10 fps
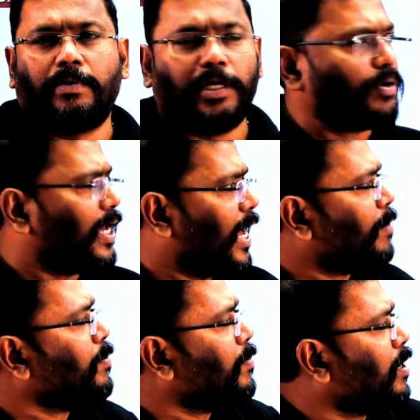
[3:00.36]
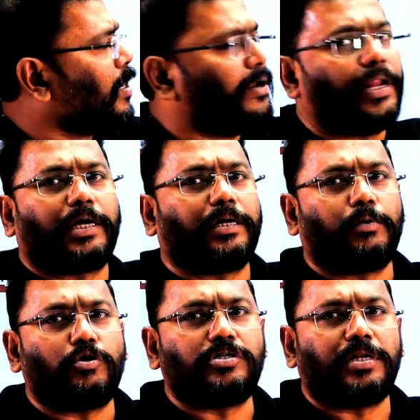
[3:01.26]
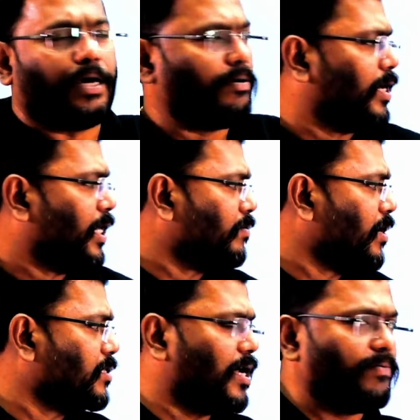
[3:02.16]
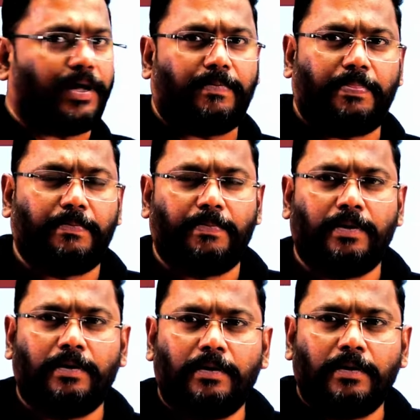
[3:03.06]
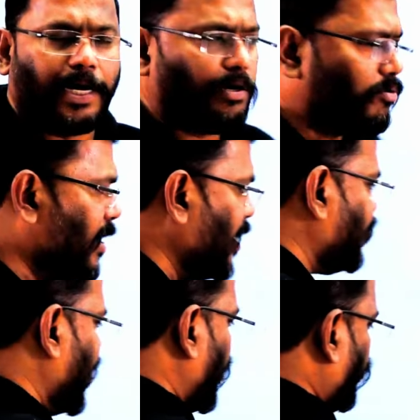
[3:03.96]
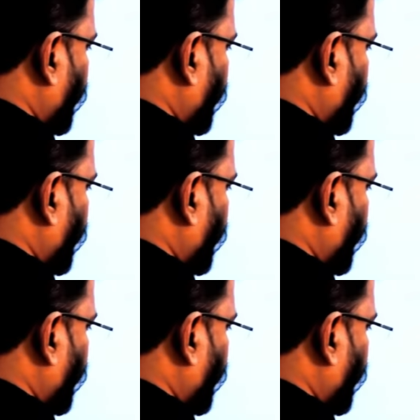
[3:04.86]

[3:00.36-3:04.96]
లేదు ఒక యాభై మార్కులు ఇండియన్ అకాడమీకి వచ్చినా ఒక ఇరవై ఐదు రావా అంటే ట్వంటీ ఫైవ్ టు